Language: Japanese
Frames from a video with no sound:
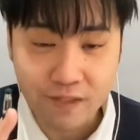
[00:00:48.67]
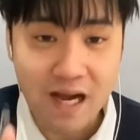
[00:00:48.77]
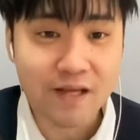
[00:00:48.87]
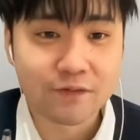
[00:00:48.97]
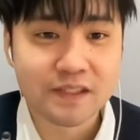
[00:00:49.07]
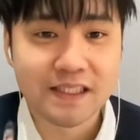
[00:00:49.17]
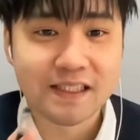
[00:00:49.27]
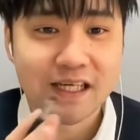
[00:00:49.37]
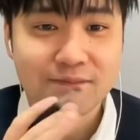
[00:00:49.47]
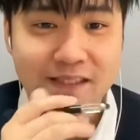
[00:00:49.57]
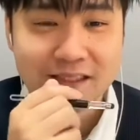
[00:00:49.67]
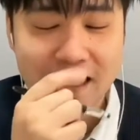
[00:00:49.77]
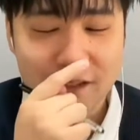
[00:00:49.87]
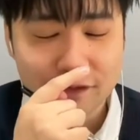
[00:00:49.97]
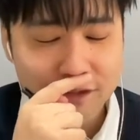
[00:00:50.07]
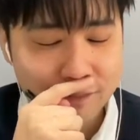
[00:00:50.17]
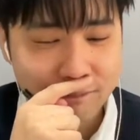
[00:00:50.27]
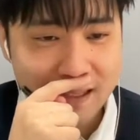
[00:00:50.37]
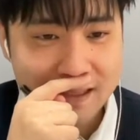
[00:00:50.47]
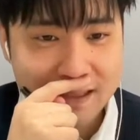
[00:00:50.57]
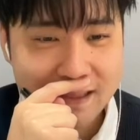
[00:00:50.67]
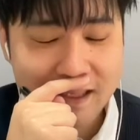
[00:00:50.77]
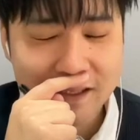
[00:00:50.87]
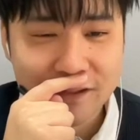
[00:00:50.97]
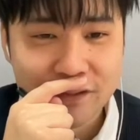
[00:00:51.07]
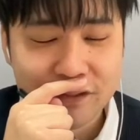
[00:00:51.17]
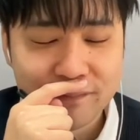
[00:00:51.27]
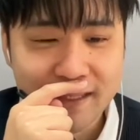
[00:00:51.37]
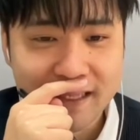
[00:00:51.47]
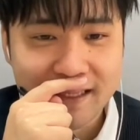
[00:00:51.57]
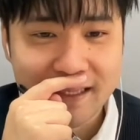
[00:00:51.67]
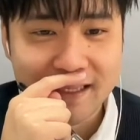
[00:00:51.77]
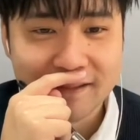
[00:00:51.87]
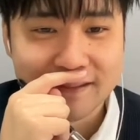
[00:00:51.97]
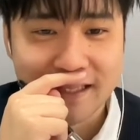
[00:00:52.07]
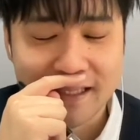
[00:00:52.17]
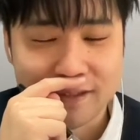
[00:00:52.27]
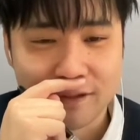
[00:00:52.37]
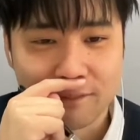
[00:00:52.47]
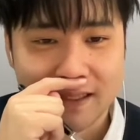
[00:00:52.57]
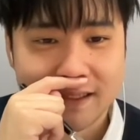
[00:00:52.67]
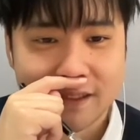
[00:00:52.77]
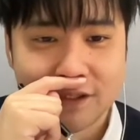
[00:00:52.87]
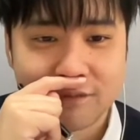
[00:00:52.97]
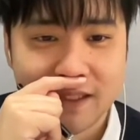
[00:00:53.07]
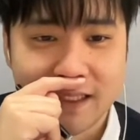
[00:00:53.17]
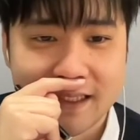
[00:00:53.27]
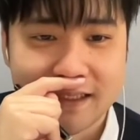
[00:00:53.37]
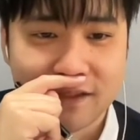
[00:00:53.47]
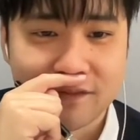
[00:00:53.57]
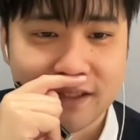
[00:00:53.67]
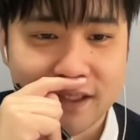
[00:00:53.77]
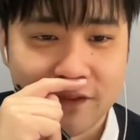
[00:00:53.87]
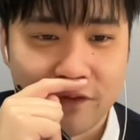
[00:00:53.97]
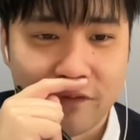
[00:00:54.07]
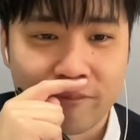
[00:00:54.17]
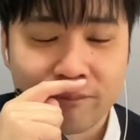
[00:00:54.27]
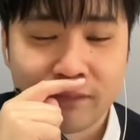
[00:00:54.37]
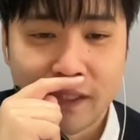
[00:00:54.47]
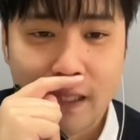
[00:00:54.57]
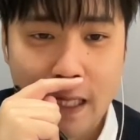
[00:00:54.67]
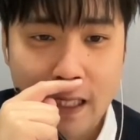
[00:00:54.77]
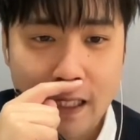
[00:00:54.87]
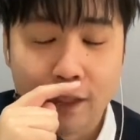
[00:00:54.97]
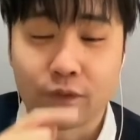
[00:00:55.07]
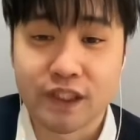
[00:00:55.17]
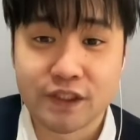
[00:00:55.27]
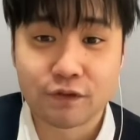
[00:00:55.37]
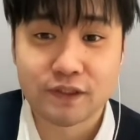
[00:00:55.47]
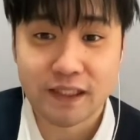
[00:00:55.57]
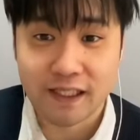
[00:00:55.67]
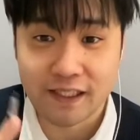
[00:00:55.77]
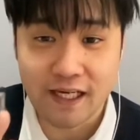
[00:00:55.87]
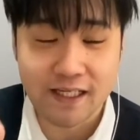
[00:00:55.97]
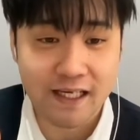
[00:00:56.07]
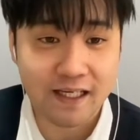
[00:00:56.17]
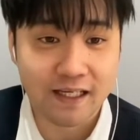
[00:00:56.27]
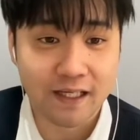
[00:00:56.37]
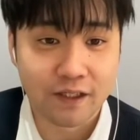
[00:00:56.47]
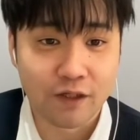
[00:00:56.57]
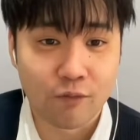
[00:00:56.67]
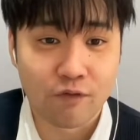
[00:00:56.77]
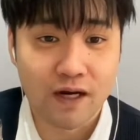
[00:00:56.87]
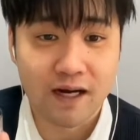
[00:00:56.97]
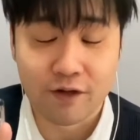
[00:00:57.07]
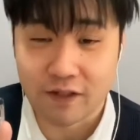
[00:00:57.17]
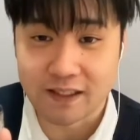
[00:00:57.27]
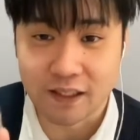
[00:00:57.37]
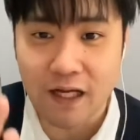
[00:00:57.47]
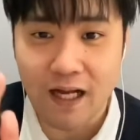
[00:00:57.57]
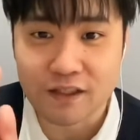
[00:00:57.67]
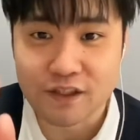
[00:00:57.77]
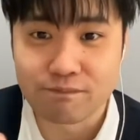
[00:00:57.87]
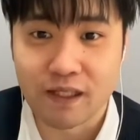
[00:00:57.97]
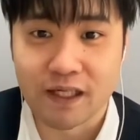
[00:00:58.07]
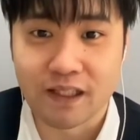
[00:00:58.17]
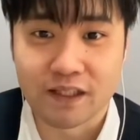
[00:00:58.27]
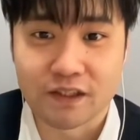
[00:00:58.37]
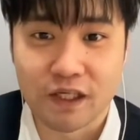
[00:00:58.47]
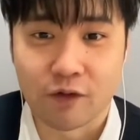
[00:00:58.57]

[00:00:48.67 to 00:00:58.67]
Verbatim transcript: はい、こちらになります。あの、ちょっとバッチがね、指が足りなくて、ちょっとバッチ指になっちゃうんですけど、はい、あの、非属性いないやんけって思われる方が、あ、心配ないです。